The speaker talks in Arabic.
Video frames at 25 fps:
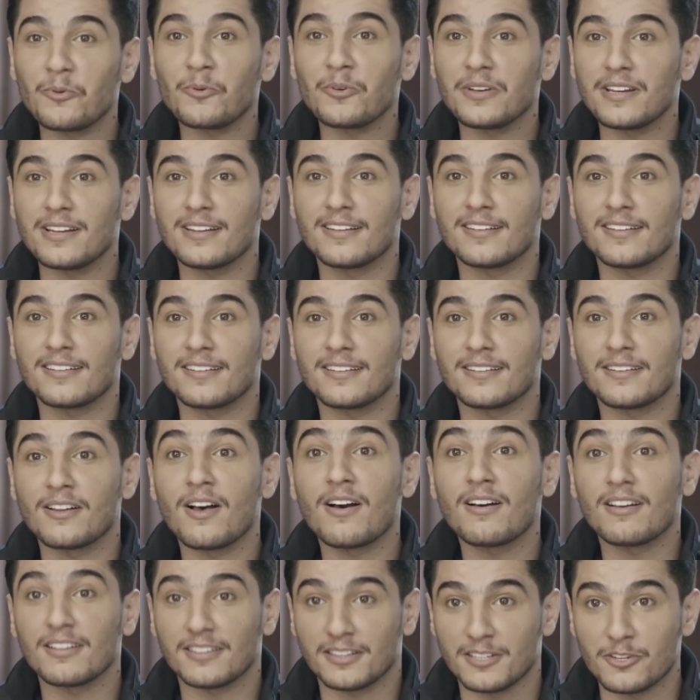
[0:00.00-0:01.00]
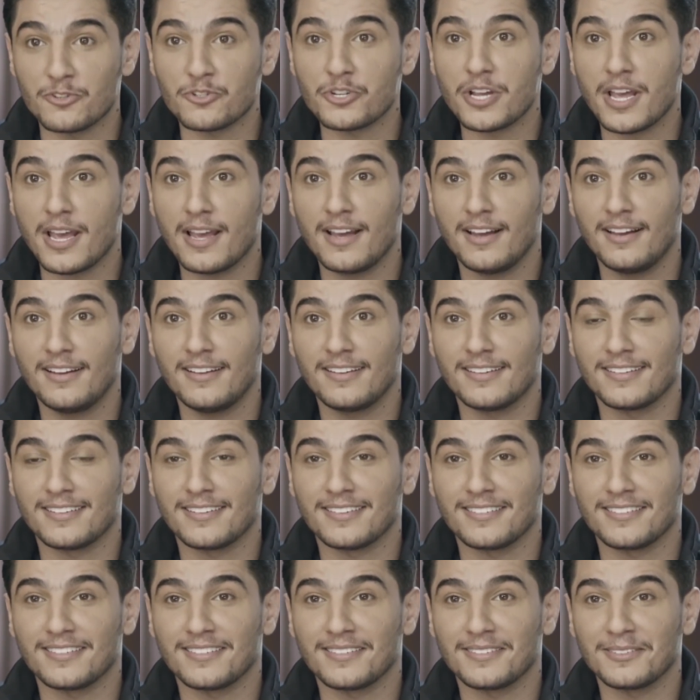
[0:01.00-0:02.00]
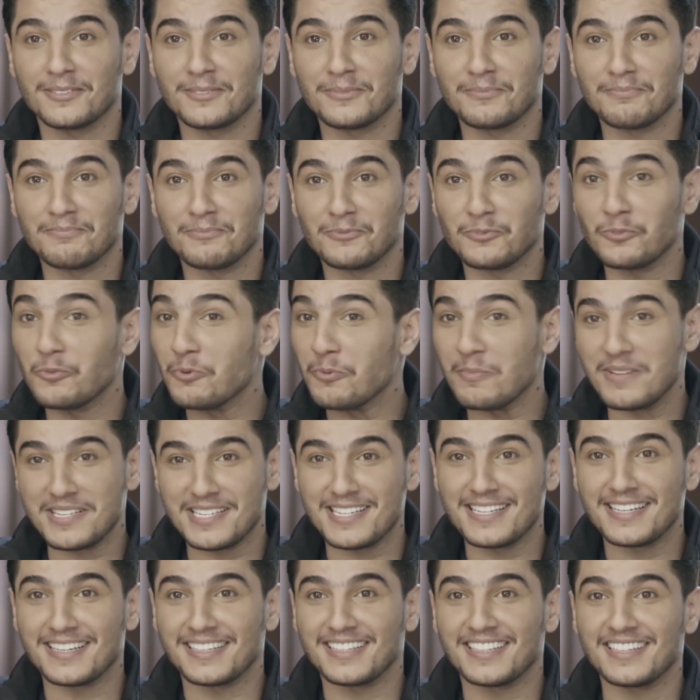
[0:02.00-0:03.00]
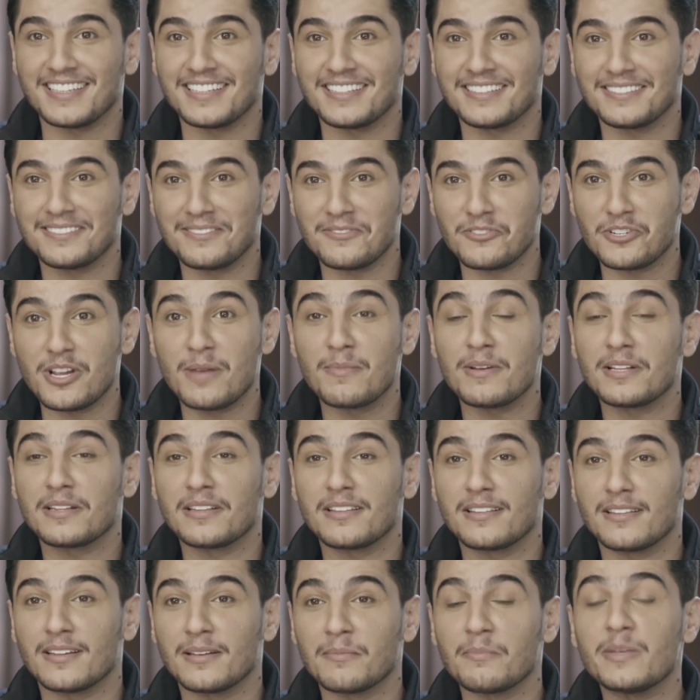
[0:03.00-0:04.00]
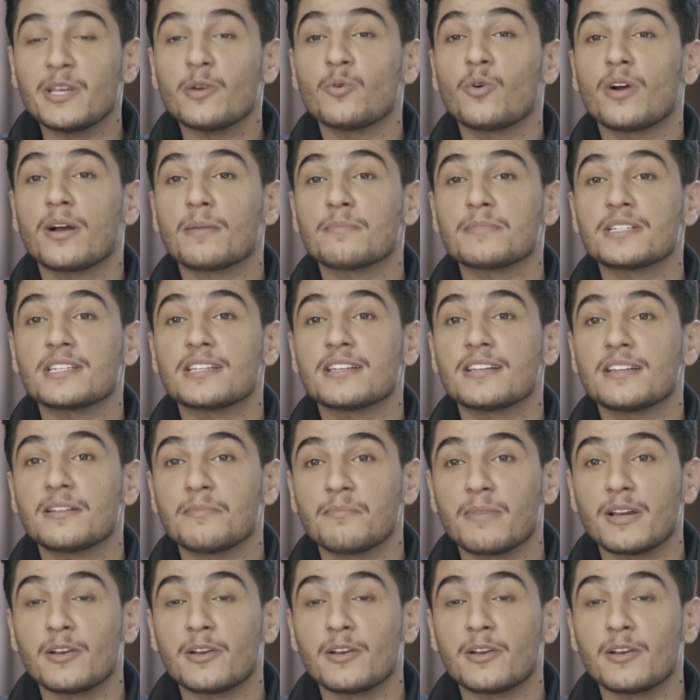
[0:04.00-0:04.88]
أغنية لاقت نجاح آه، طول مسيرتي جابت 150